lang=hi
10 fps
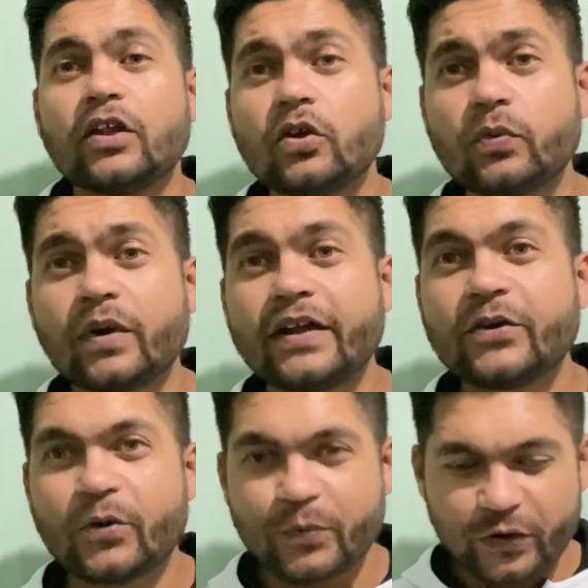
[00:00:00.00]
हेलो एवरीवन
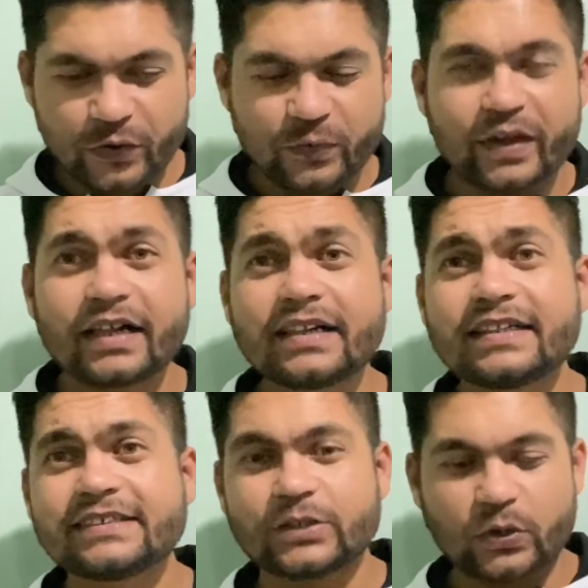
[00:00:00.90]
होप यू डूइंग
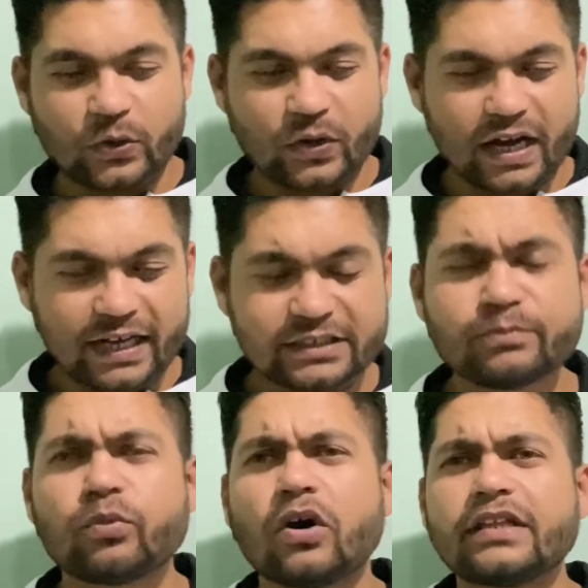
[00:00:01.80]
वेल सो आज
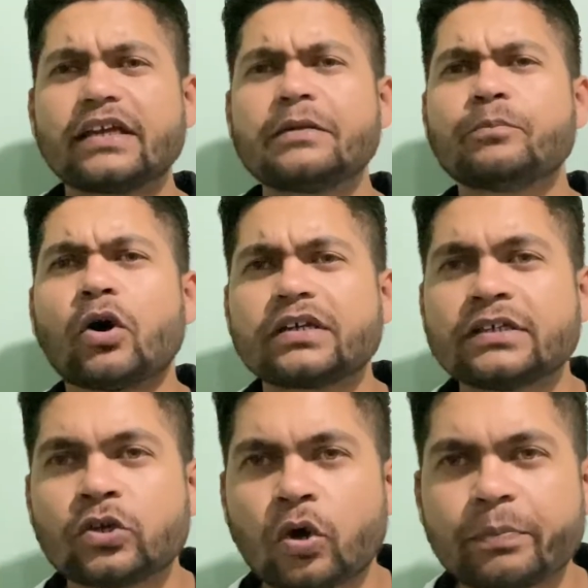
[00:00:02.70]
हम बहुत एक
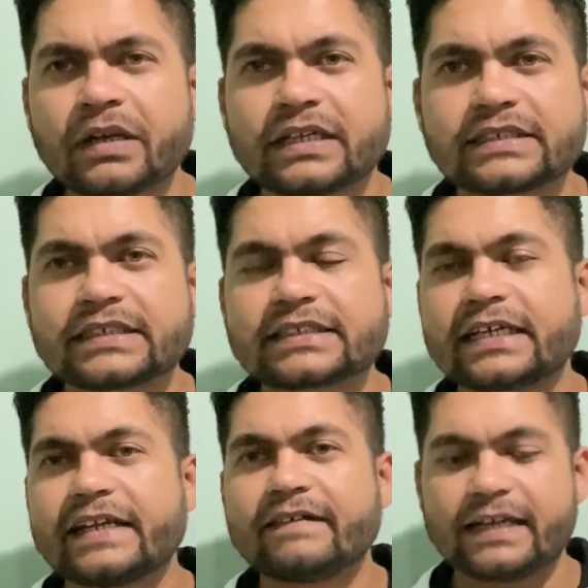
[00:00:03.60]
इम्पॉर्टेंट टॉपिक डिस्कस
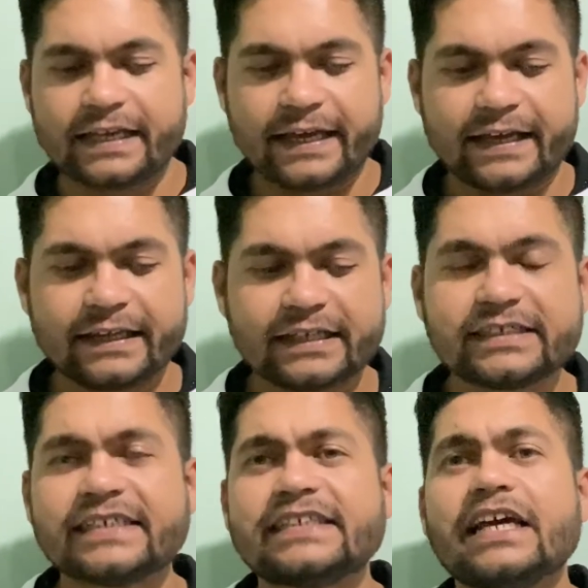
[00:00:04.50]
करने वाले हैं कि
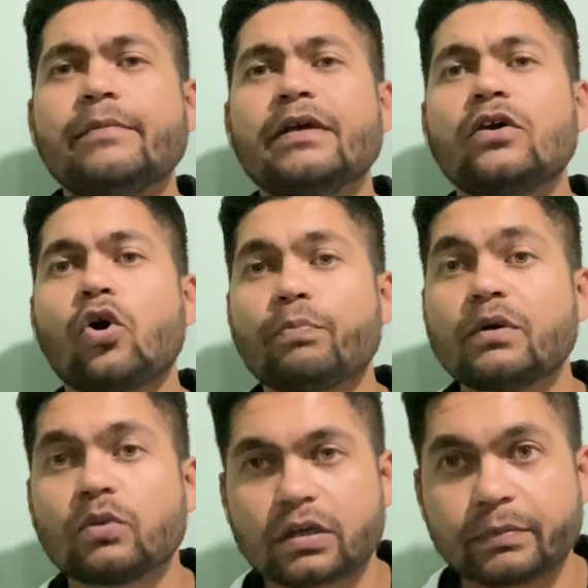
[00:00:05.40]
जैसे हमें ओपन
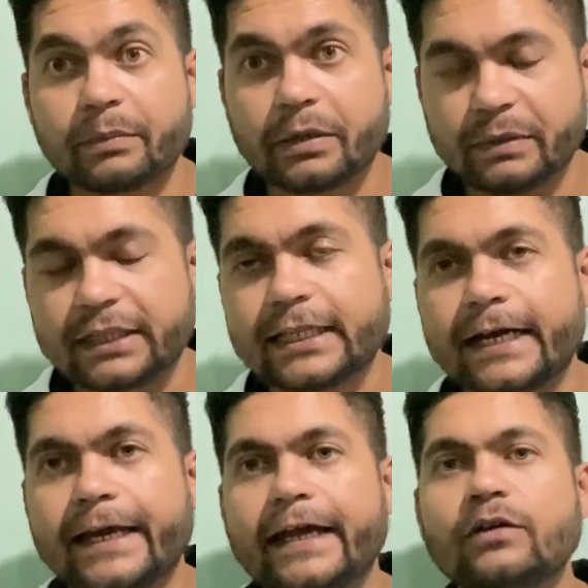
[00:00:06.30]
वर्क परमिट मिलता
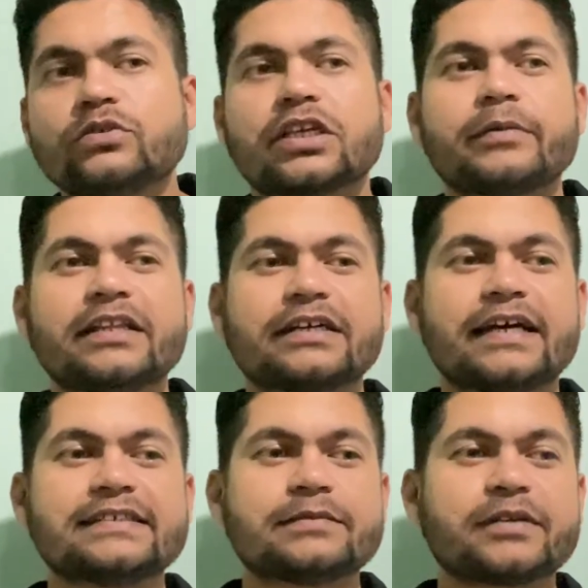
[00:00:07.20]
है उसके बाद
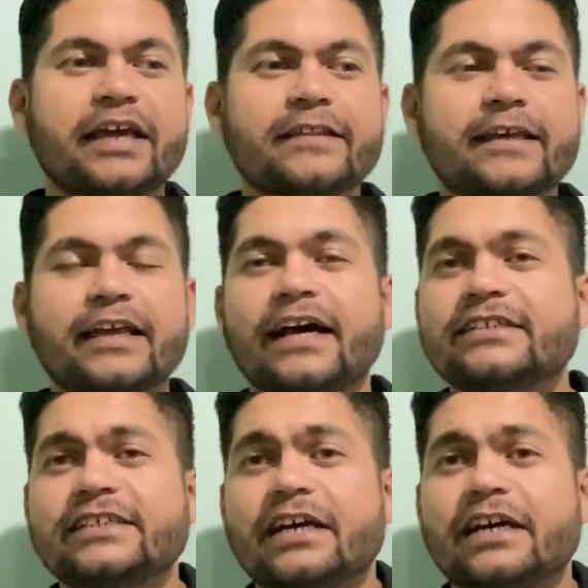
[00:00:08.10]
गाइस हम कहते हैं कि हाँ जी